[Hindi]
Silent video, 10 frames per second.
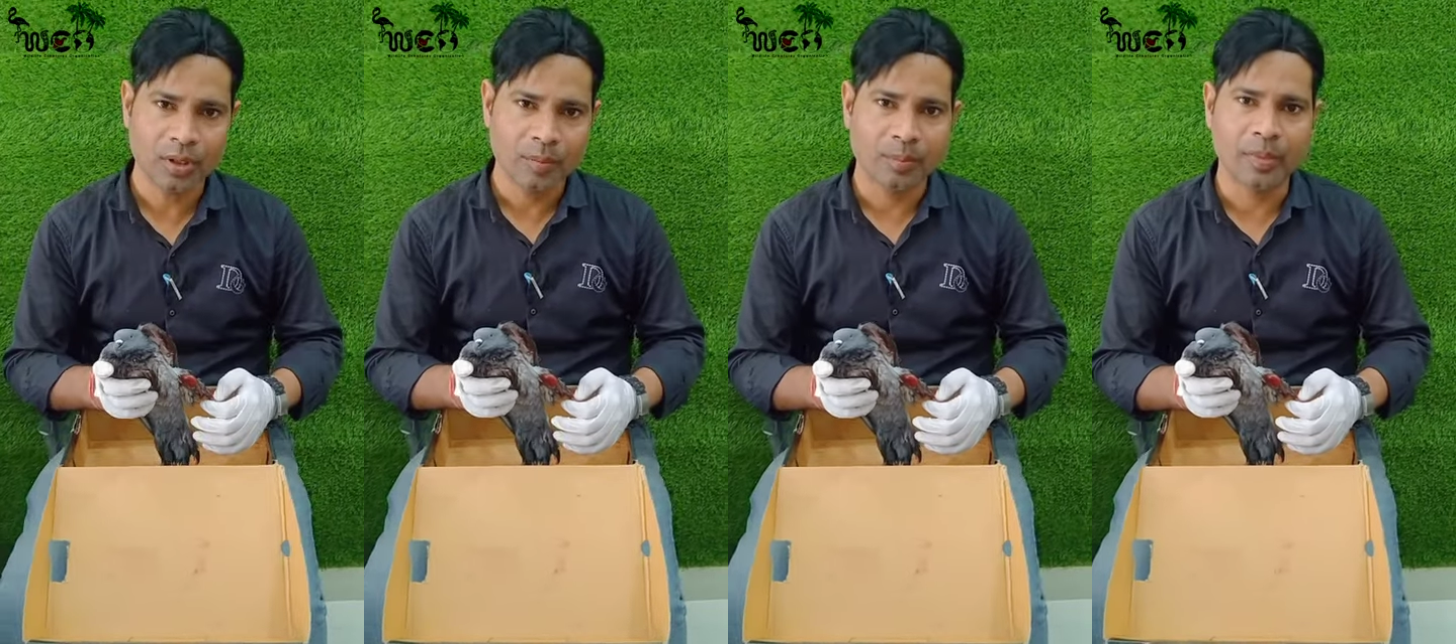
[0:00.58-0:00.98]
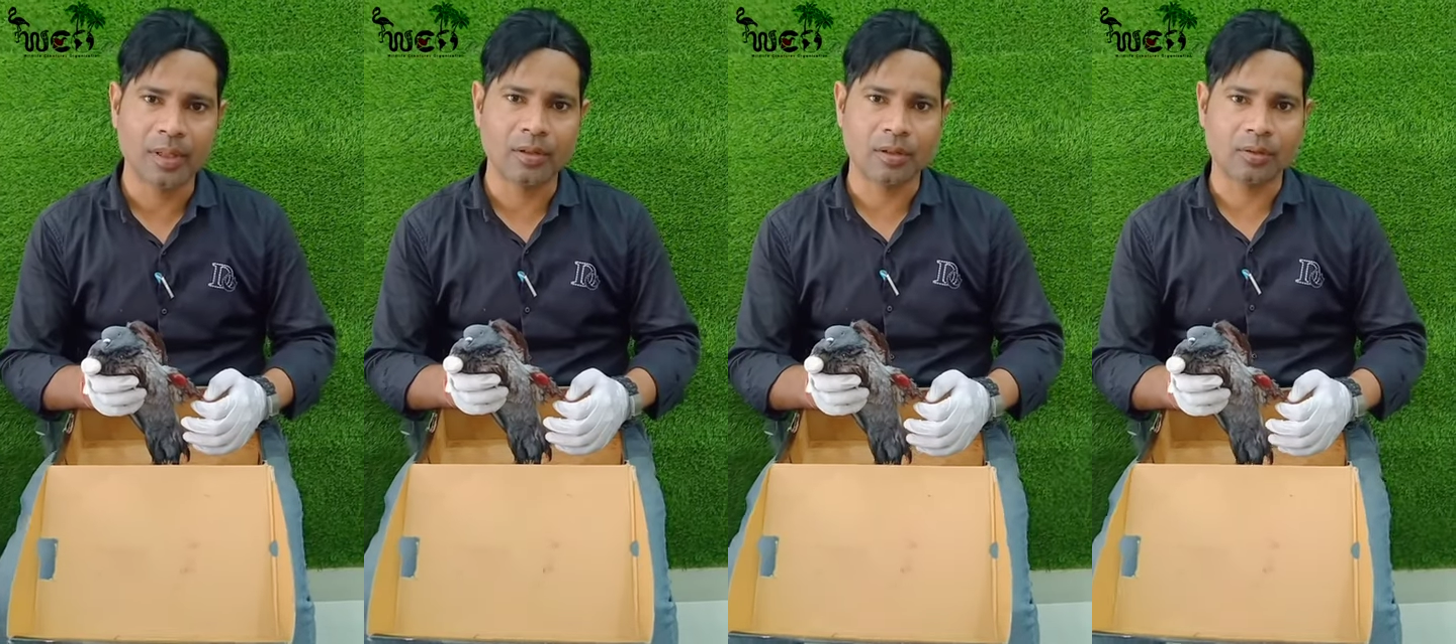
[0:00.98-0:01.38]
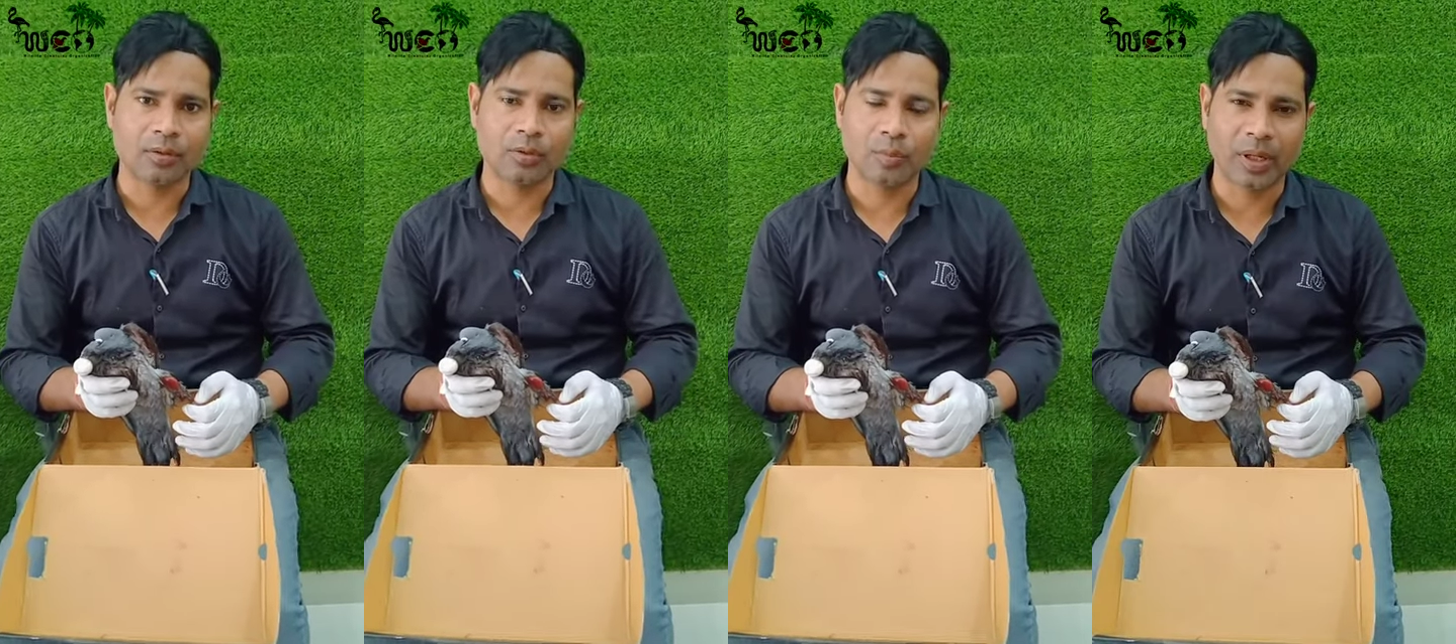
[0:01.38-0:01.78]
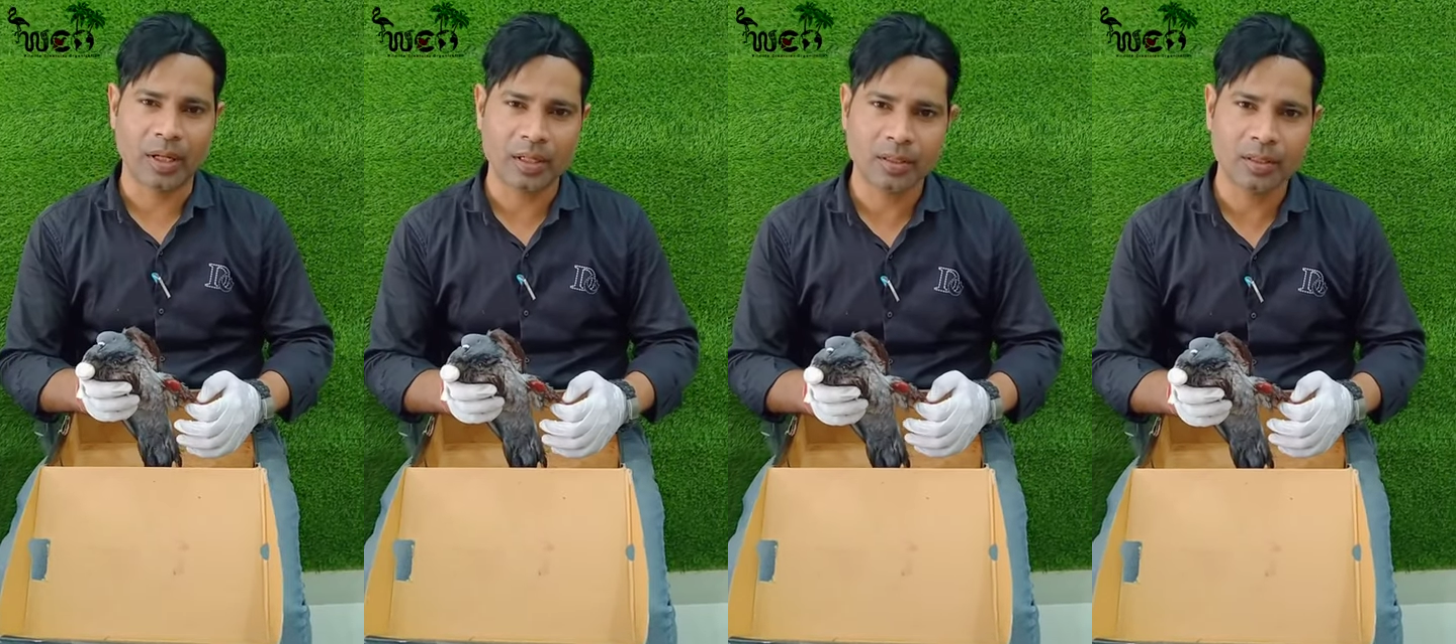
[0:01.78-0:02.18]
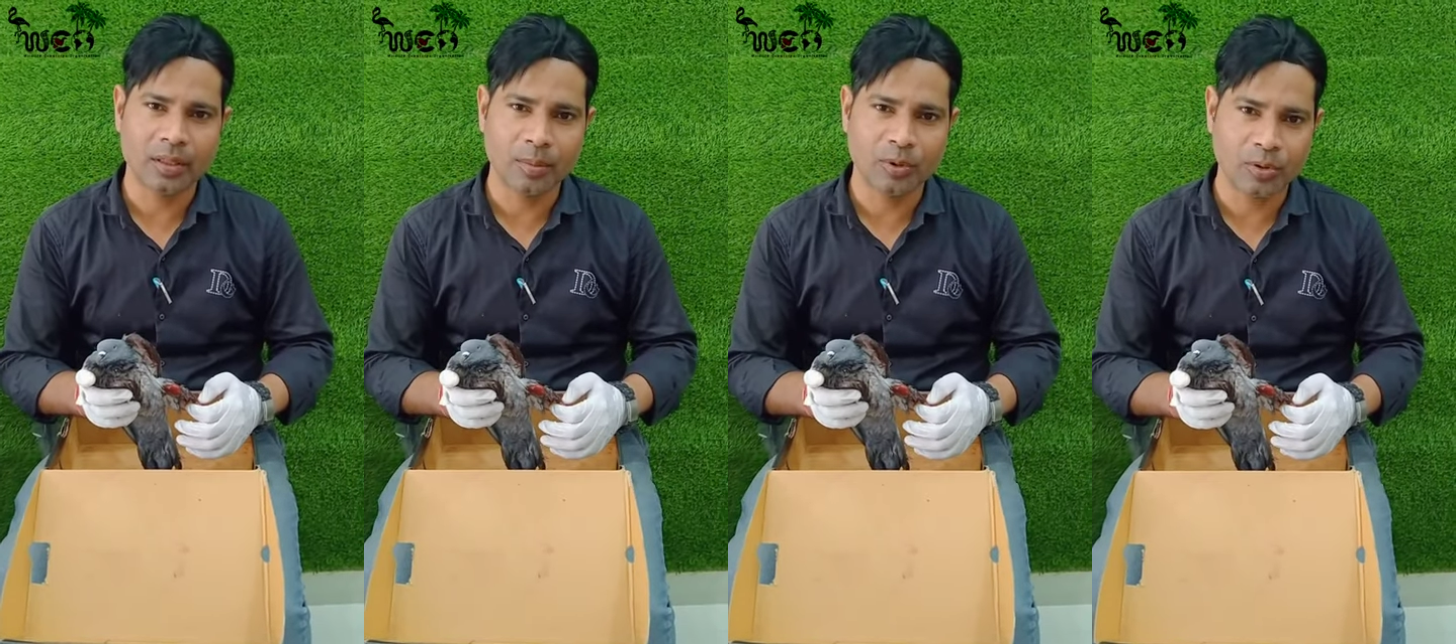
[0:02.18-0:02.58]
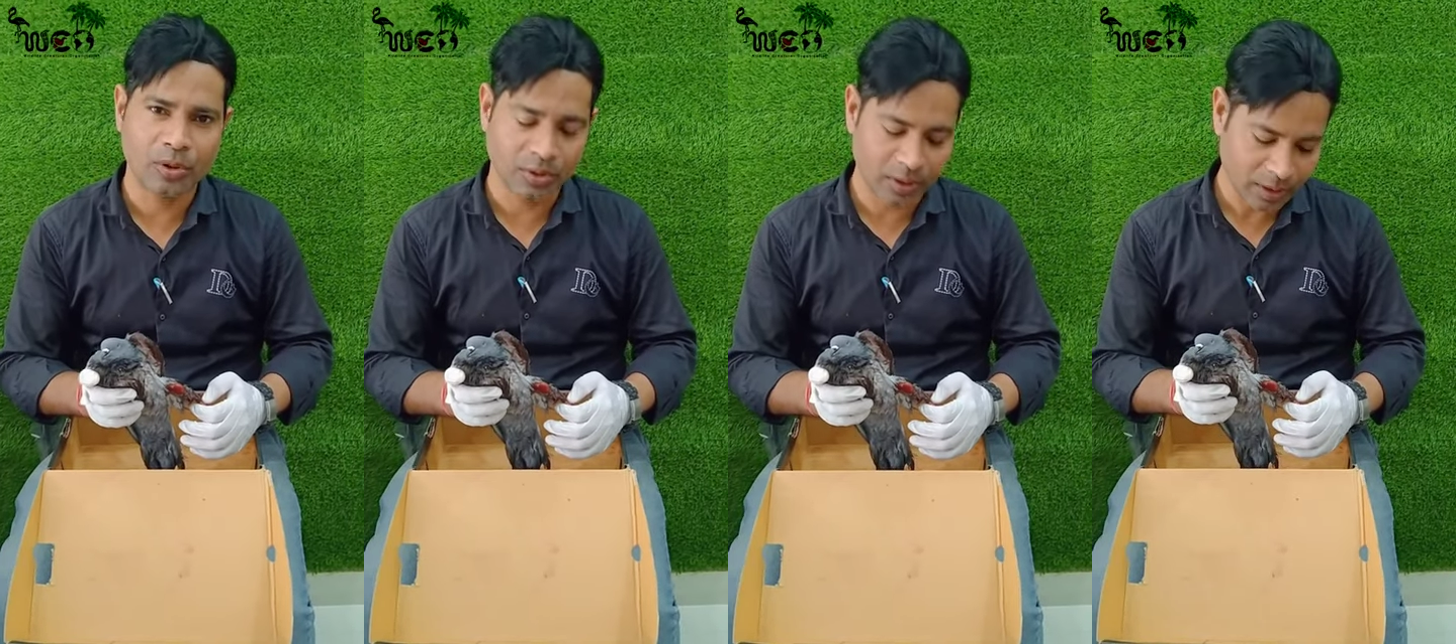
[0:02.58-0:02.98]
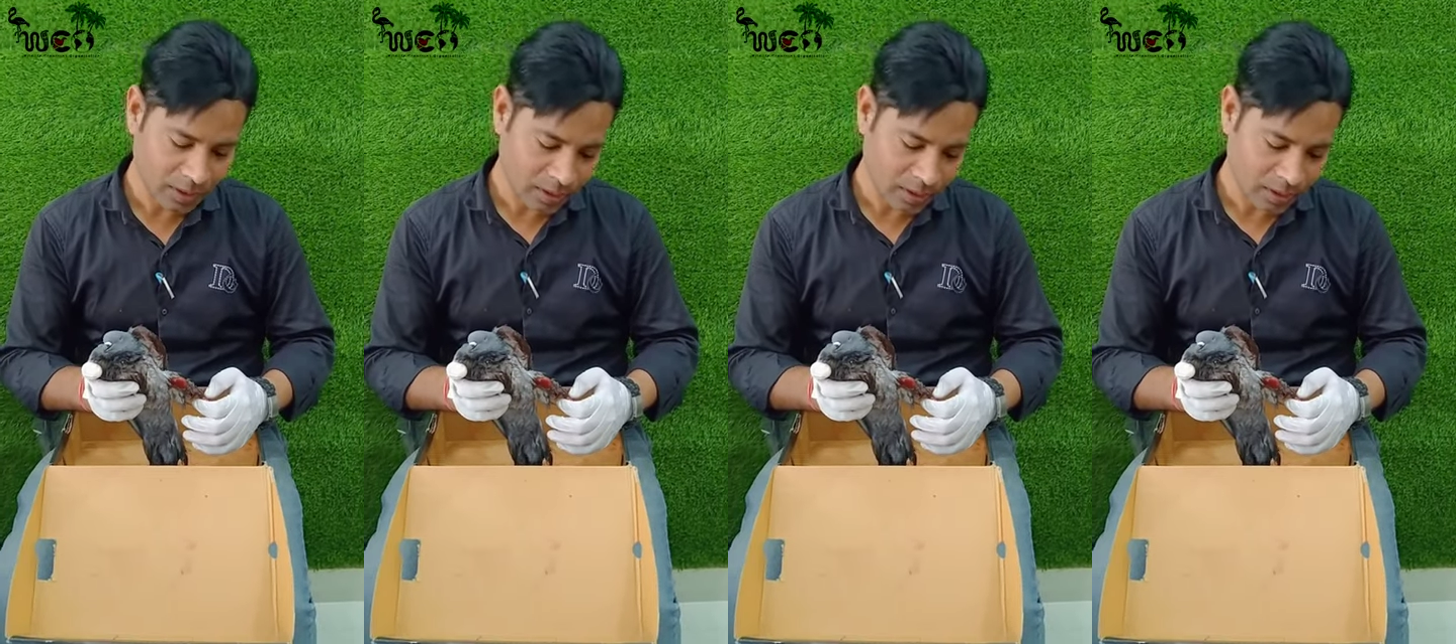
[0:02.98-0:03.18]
मैं ओम प्रकाश डब्ल्यू सी ओ से